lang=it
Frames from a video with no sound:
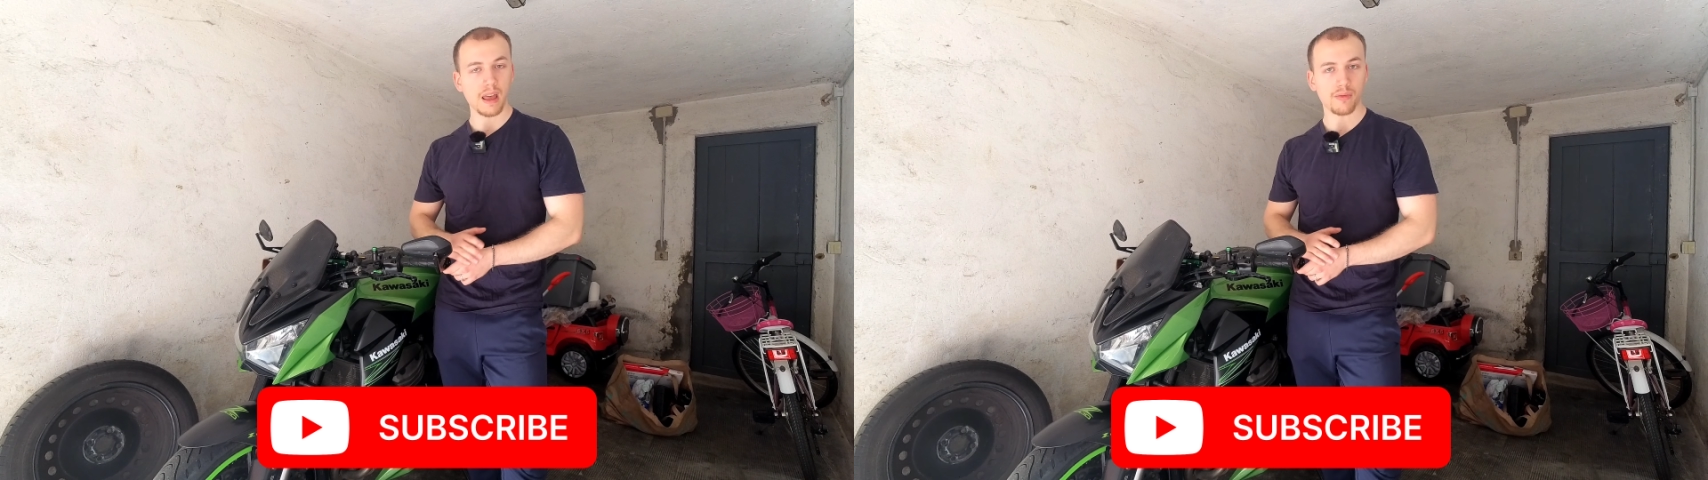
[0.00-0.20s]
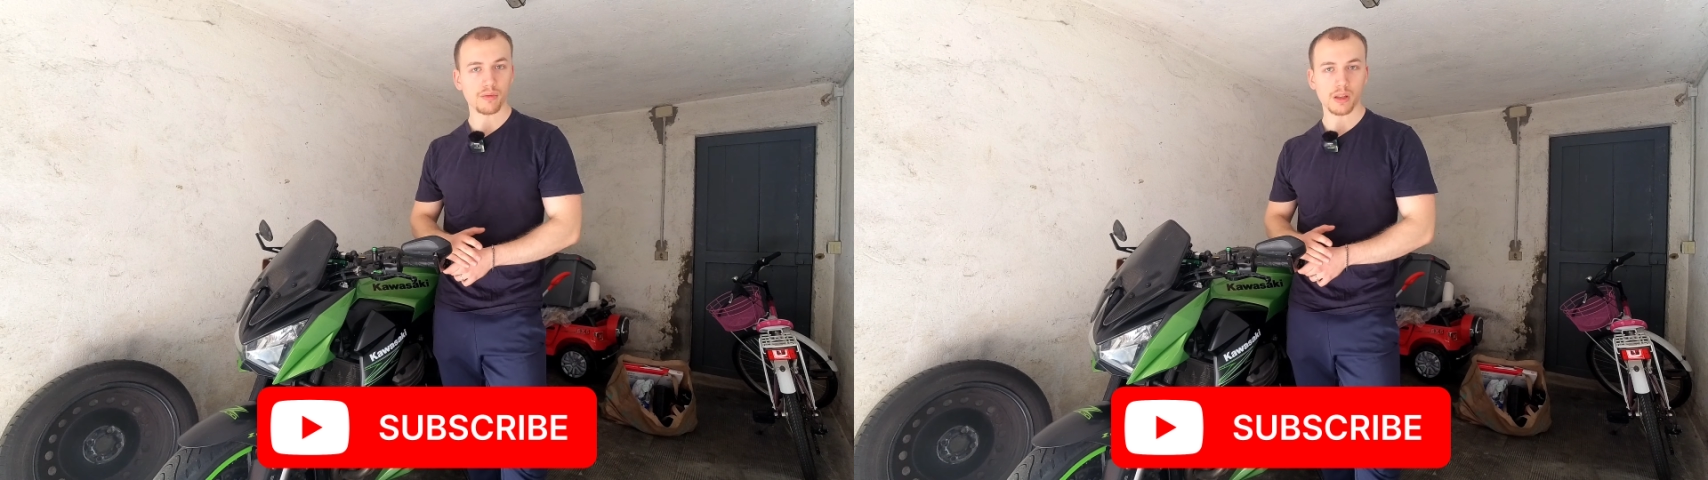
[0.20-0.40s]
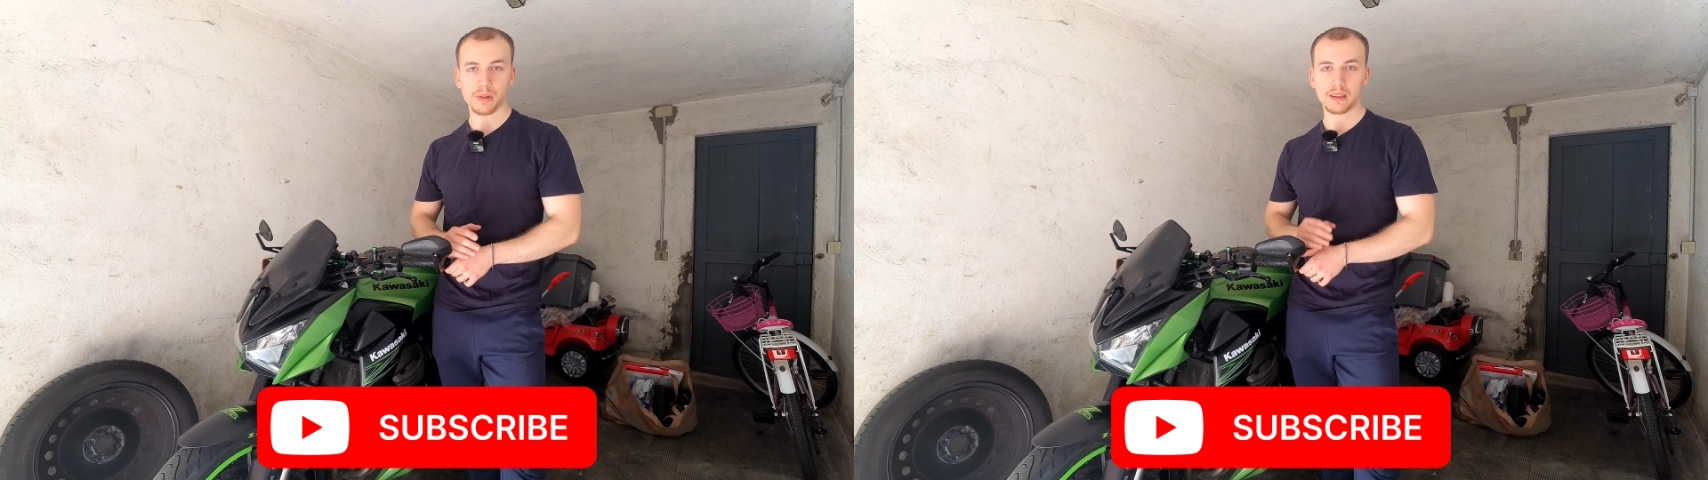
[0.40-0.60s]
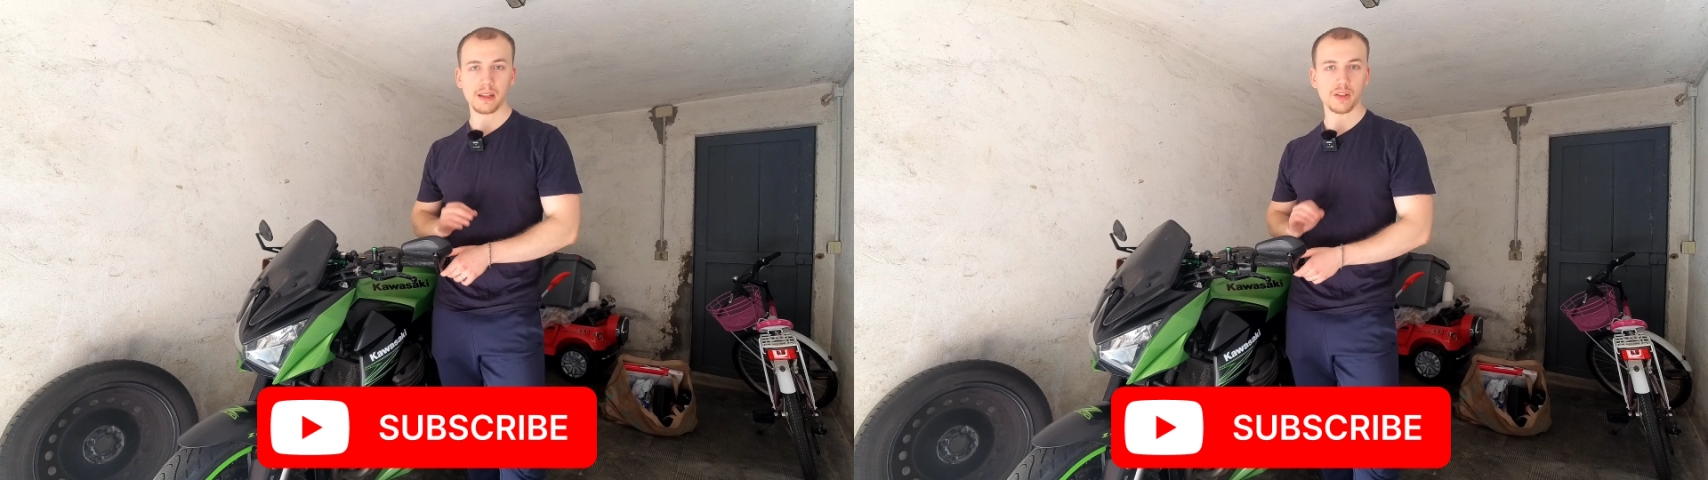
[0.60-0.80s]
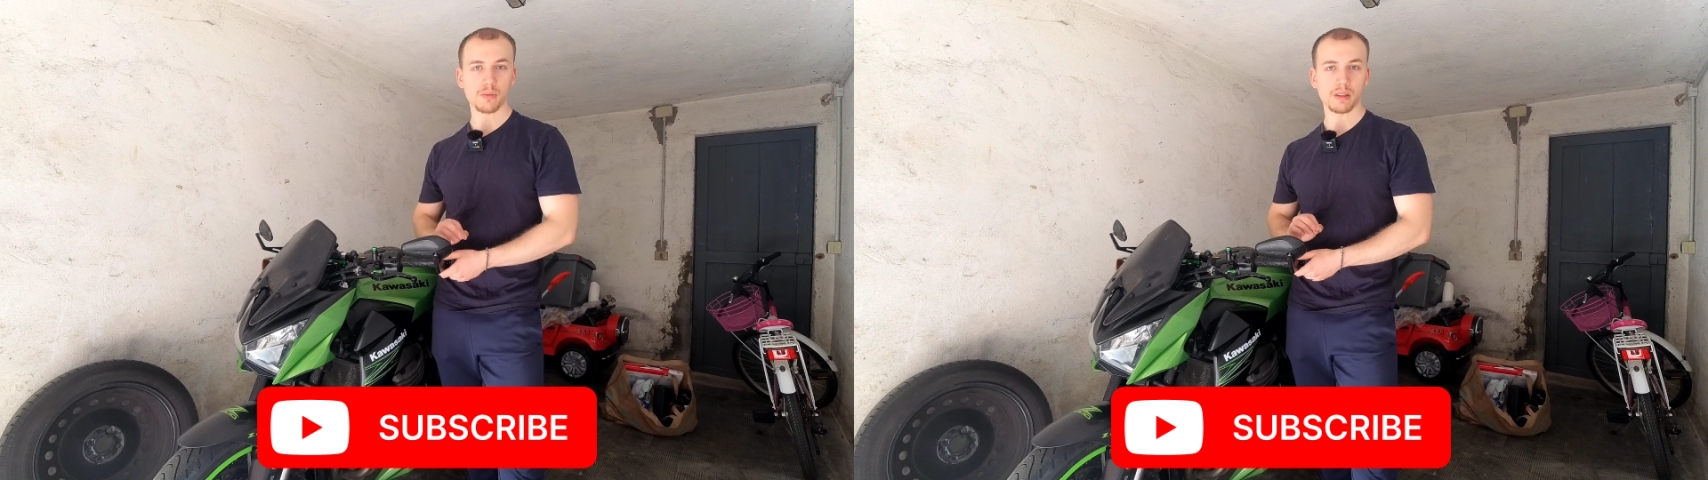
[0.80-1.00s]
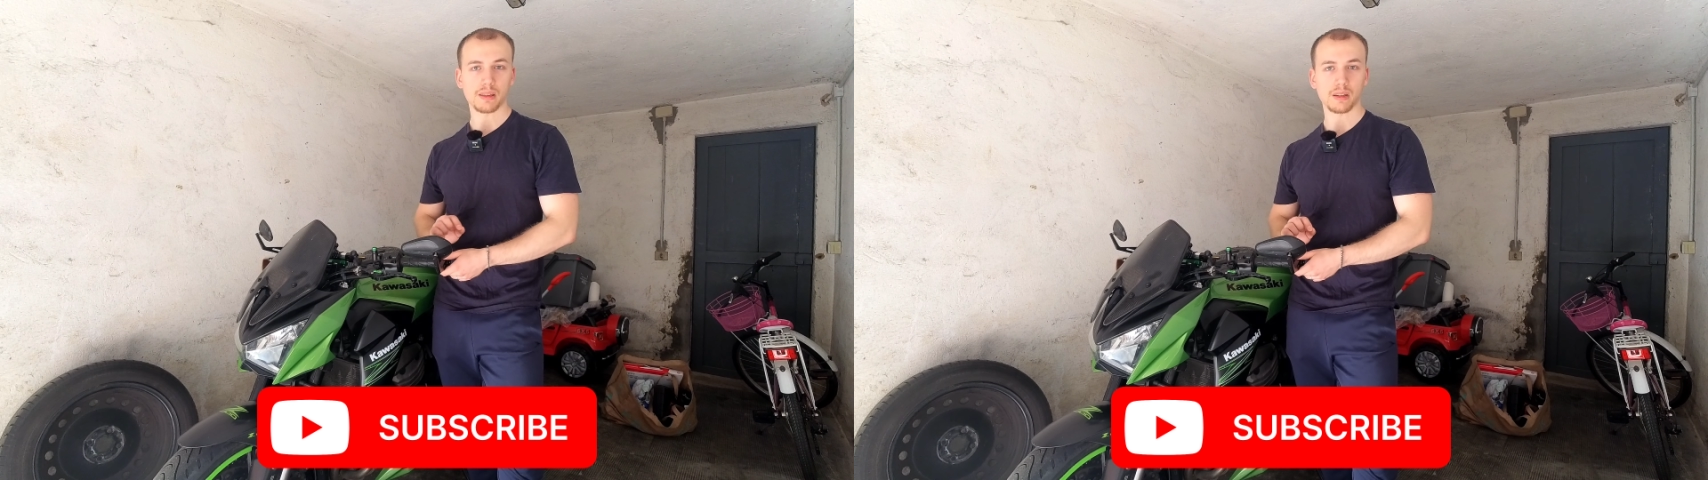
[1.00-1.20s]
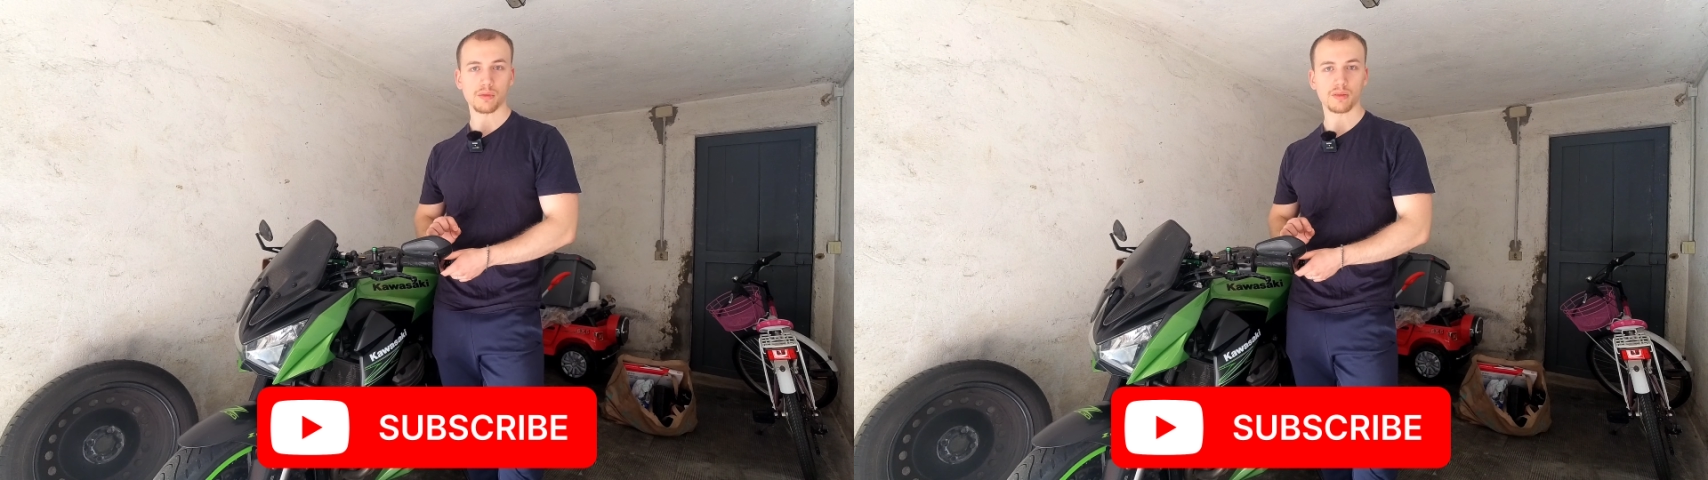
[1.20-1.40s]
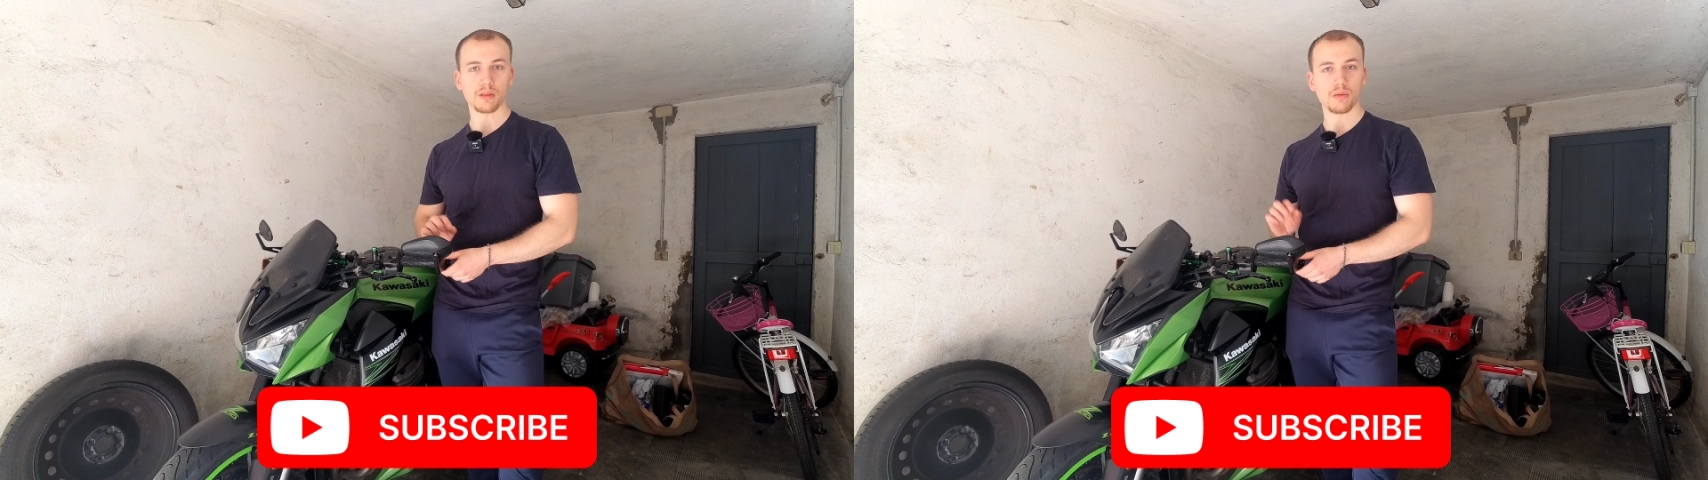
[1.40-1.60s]
è fondamentale ci
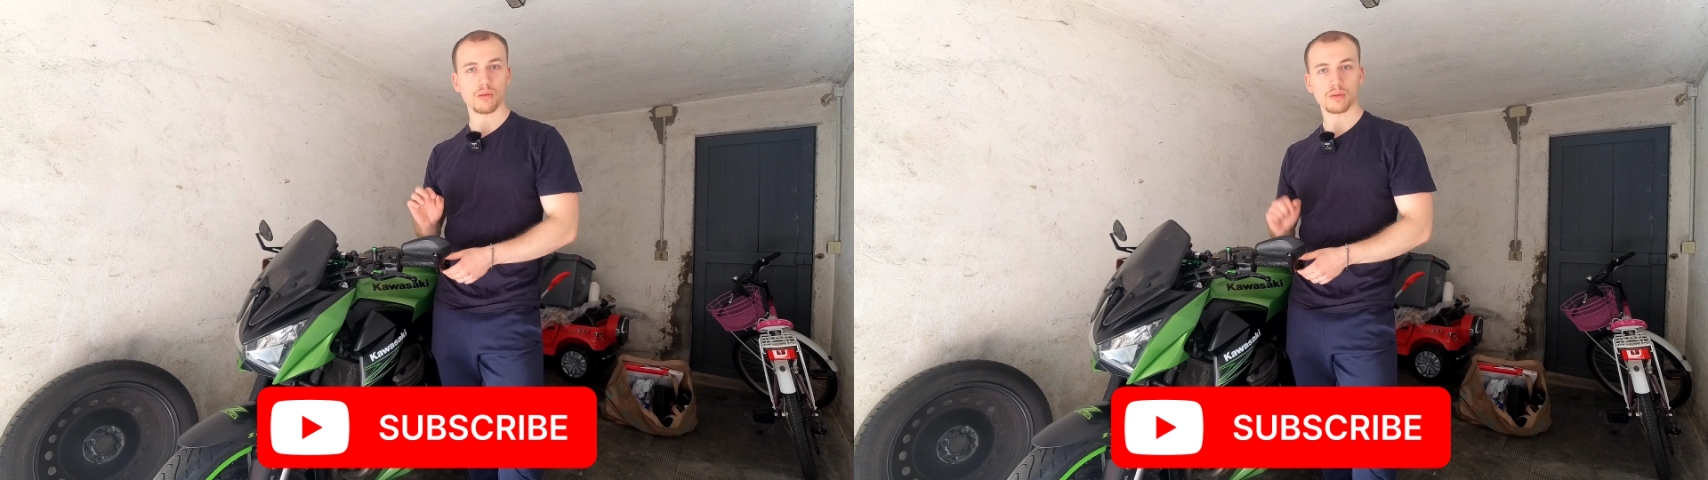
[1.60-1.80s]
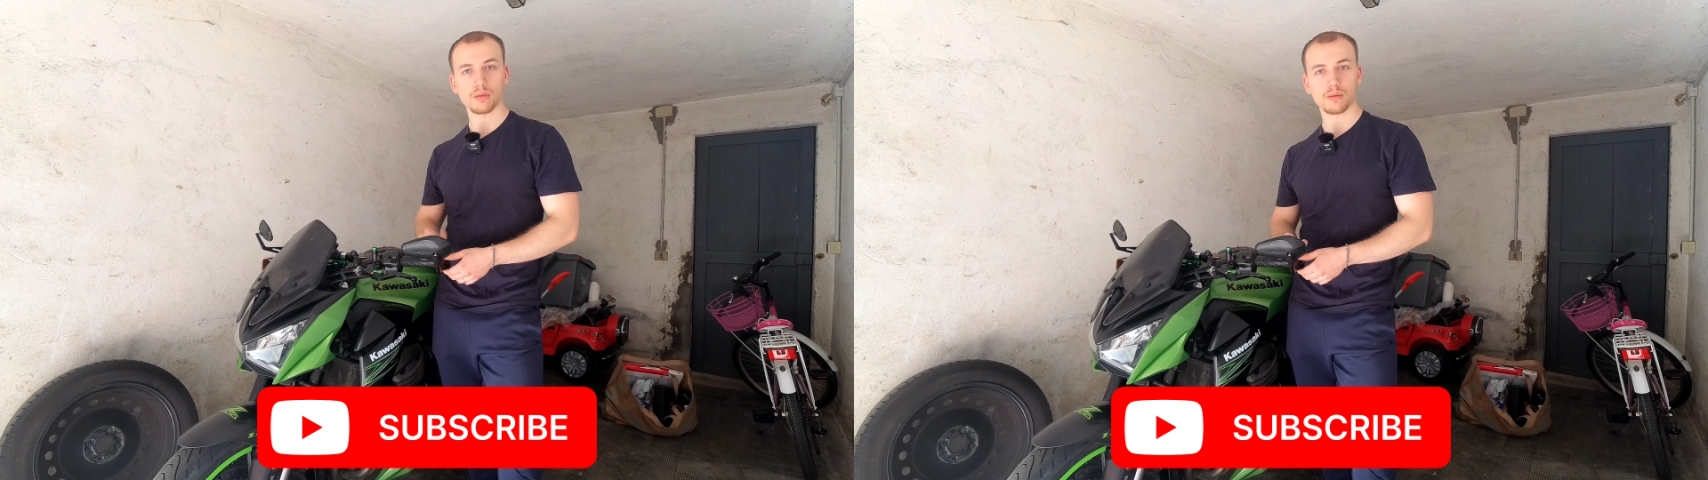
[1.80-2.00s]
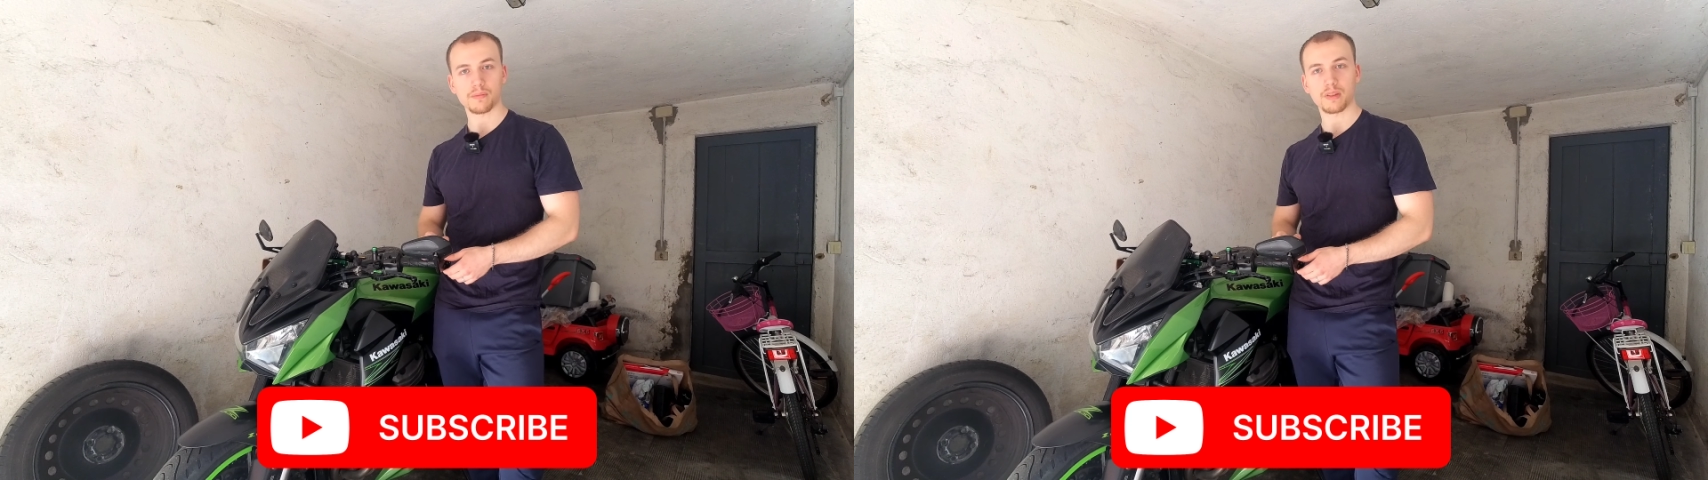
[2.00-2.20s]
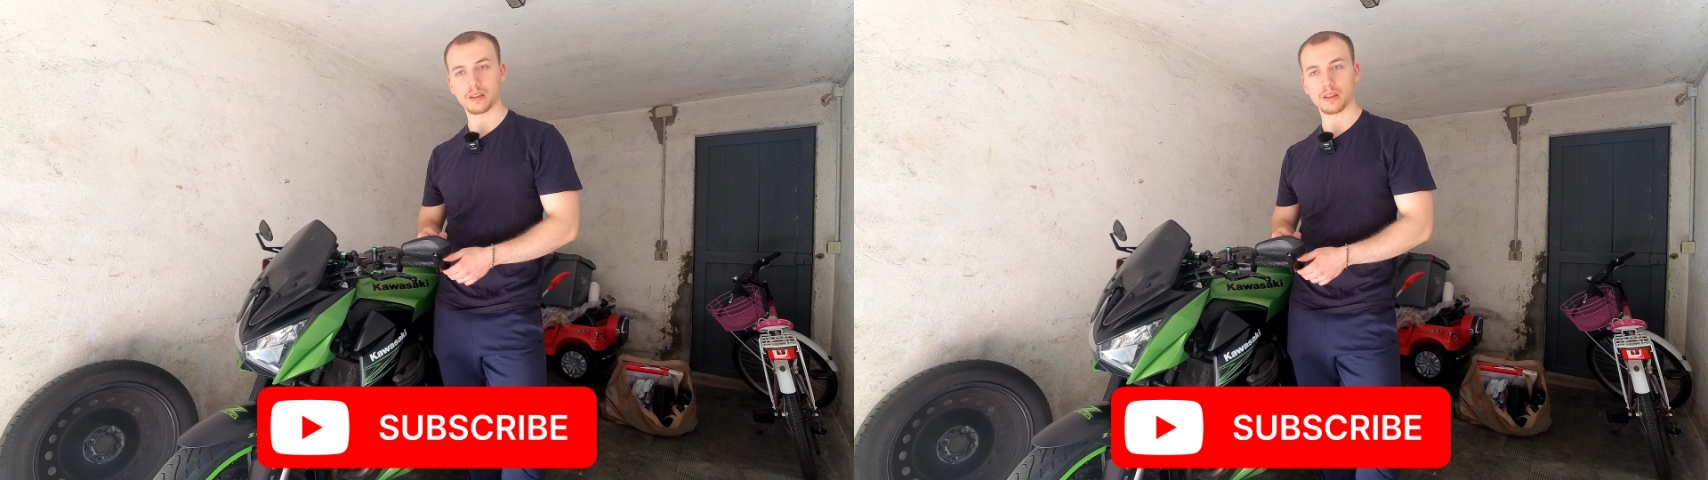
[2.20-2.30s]
mettete un secondo,